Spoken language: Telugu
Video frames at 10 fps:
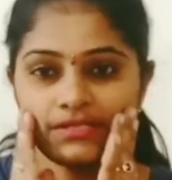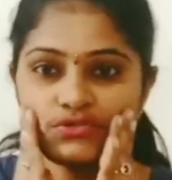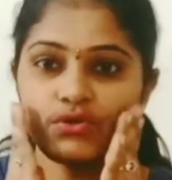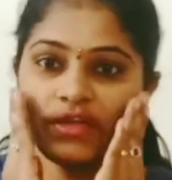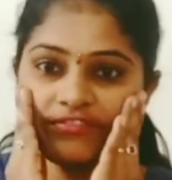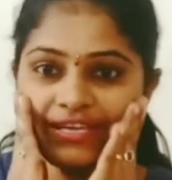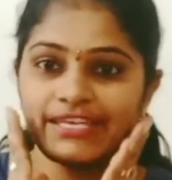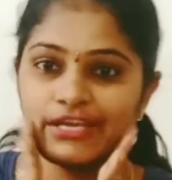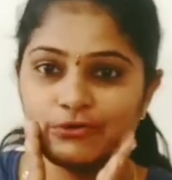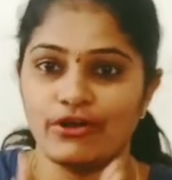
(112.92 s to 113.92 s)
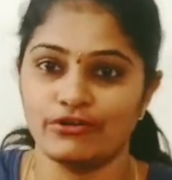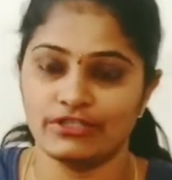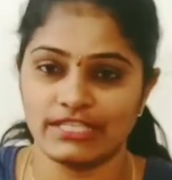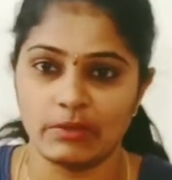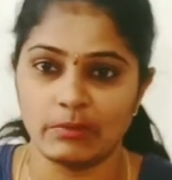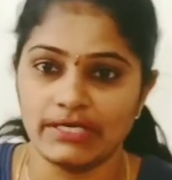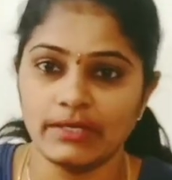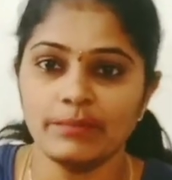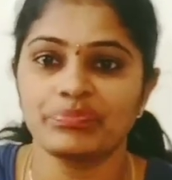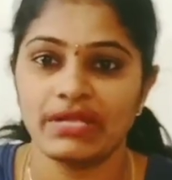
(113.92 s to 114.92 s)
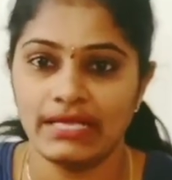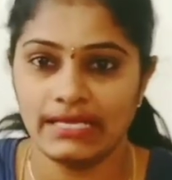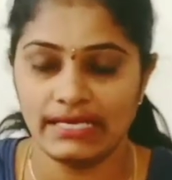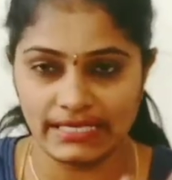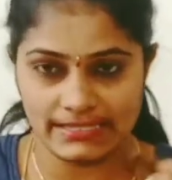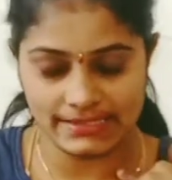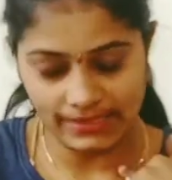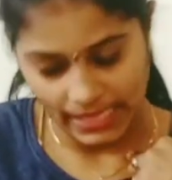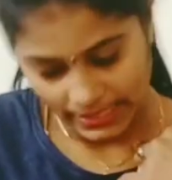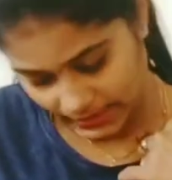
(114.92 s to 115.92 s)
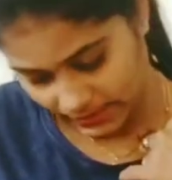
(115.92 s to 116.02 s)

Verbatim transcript: సో ఎఫెక్ట్ ఎక్కువగా ఉంటుంది అనమాట నెక్స్ట్ అగైన్